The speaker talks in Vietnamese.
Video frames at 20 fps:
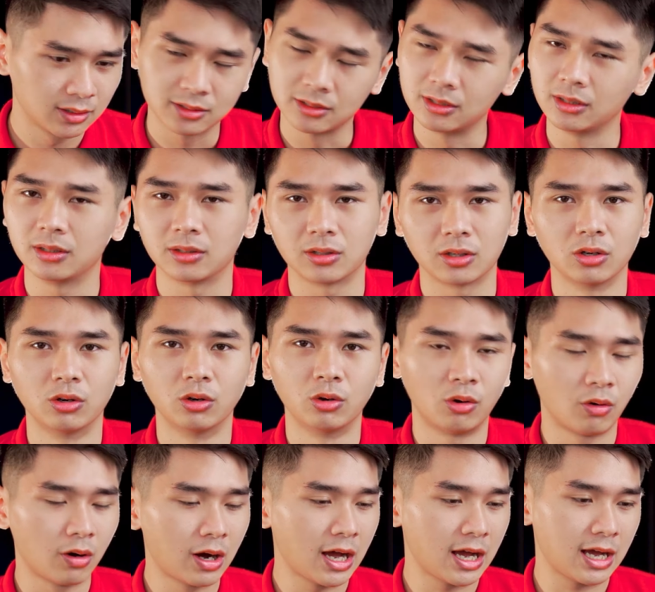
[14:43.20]
dựng đồ
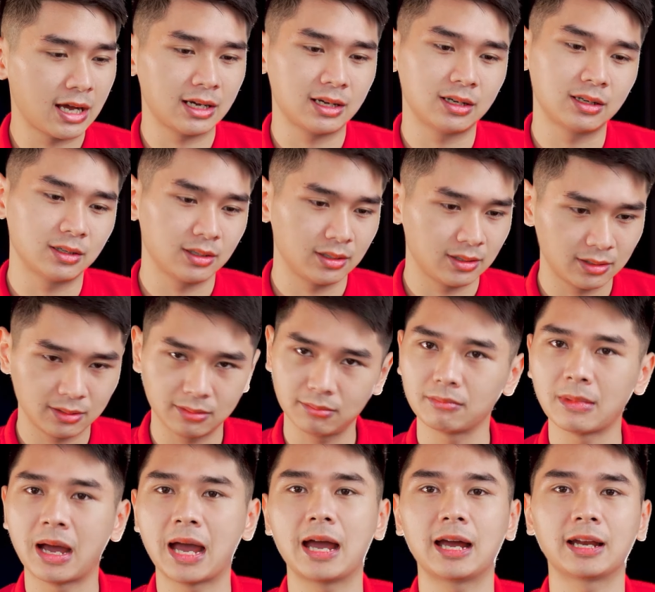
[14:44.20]
họa
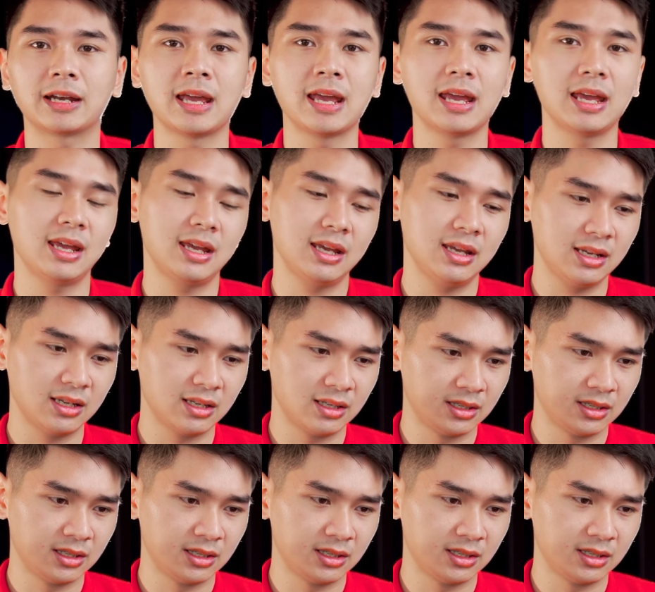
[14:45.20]
3D